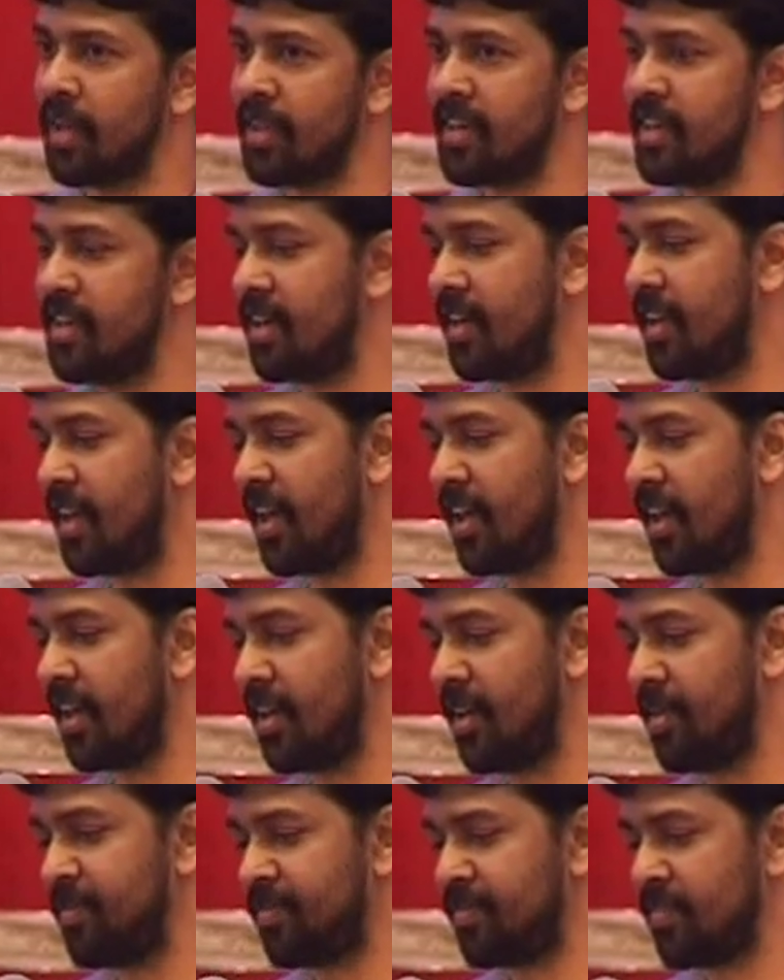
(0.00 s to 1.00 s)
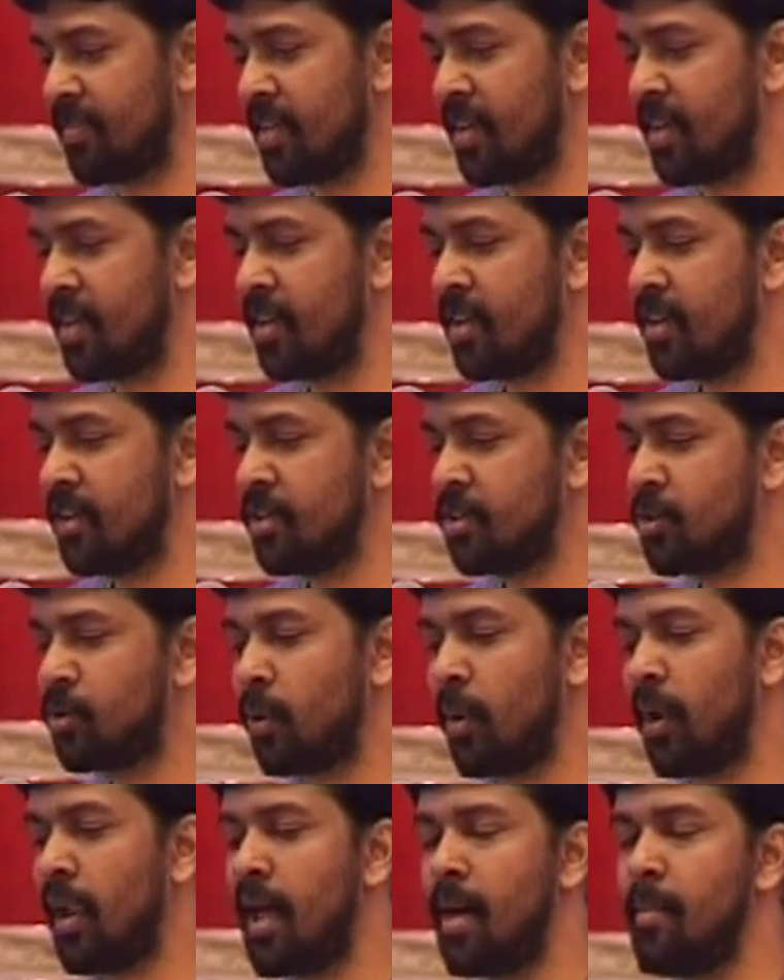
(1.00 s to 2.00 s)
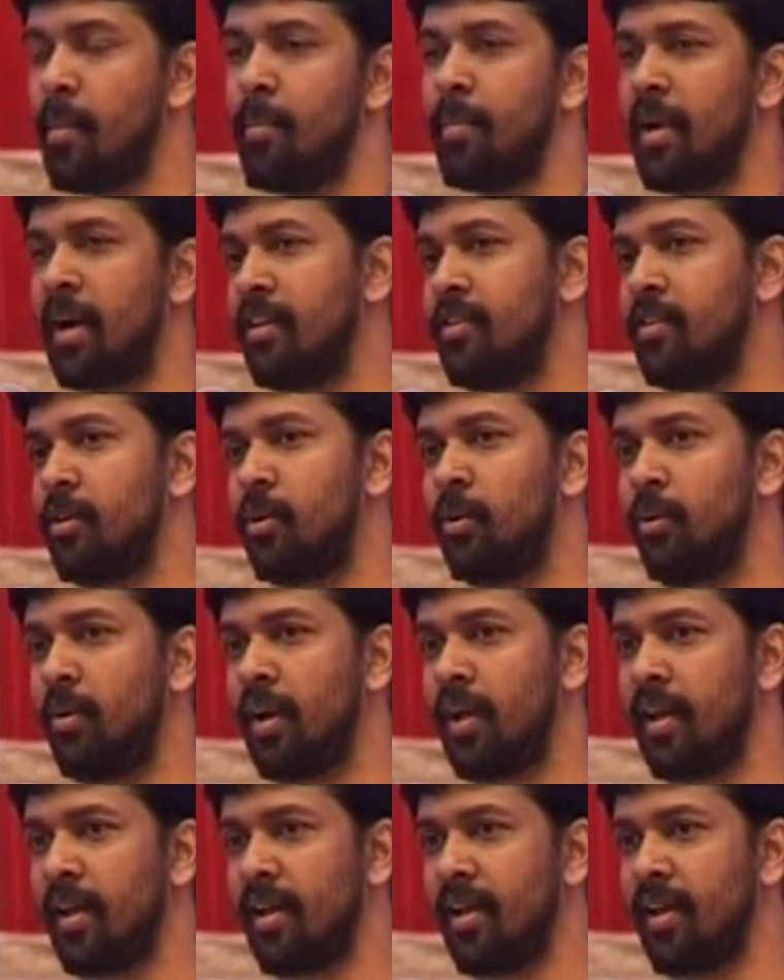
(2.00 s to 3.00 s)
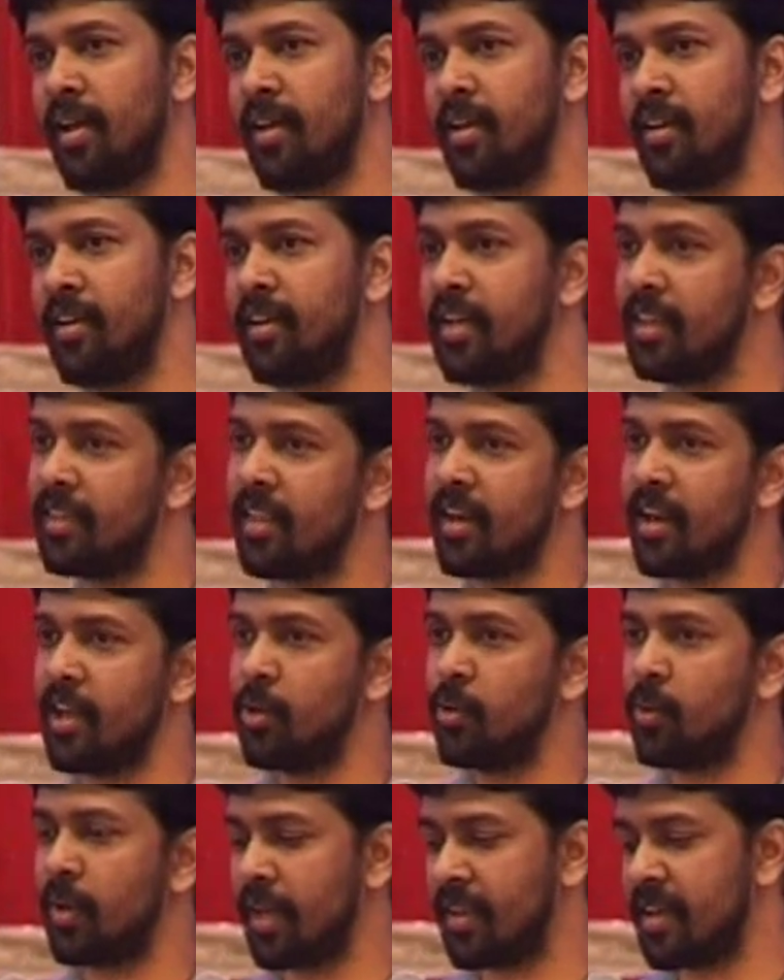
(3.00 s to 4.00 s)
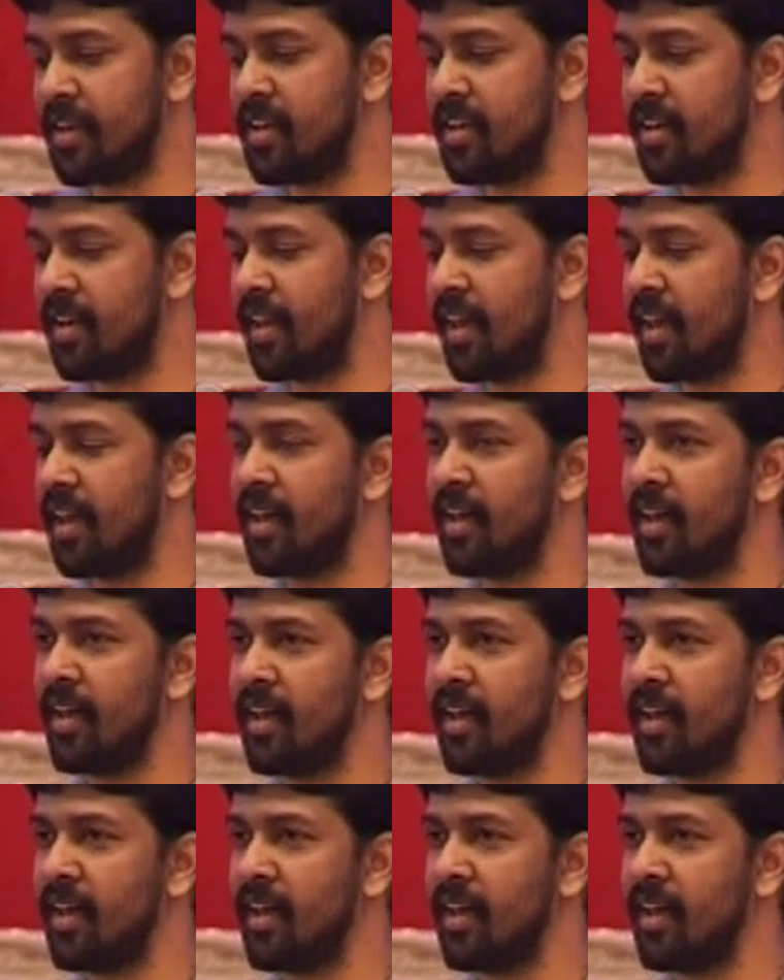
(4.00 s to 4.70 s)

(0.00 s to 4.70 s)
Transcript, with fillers: கதை இருக்கே சொல்லாம மனசுக்குள்ள எத்தனையோ கதை இருக்கே